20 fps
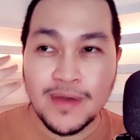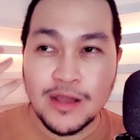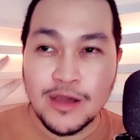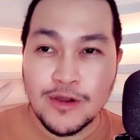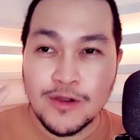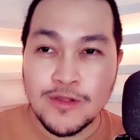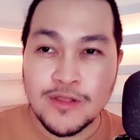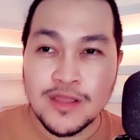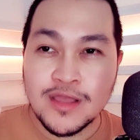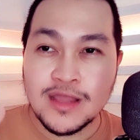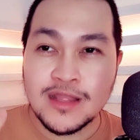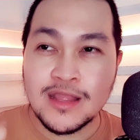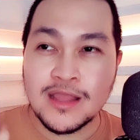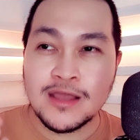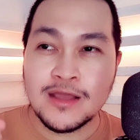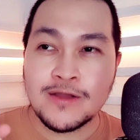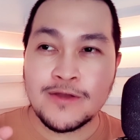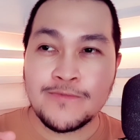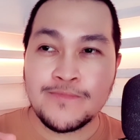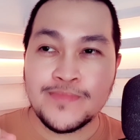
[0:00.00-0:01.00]
magkaroon ka
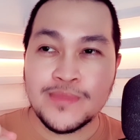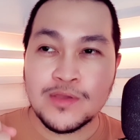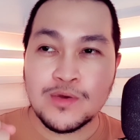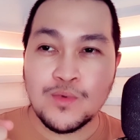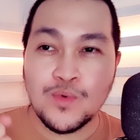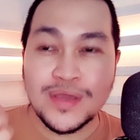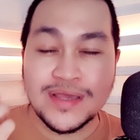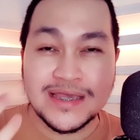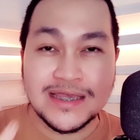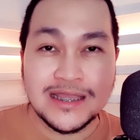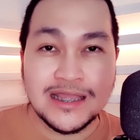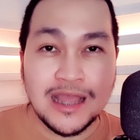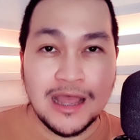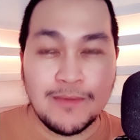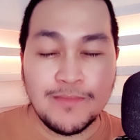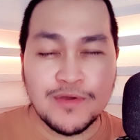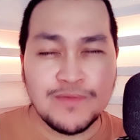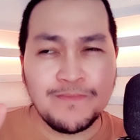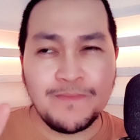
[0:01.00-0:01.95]
ng wisdom.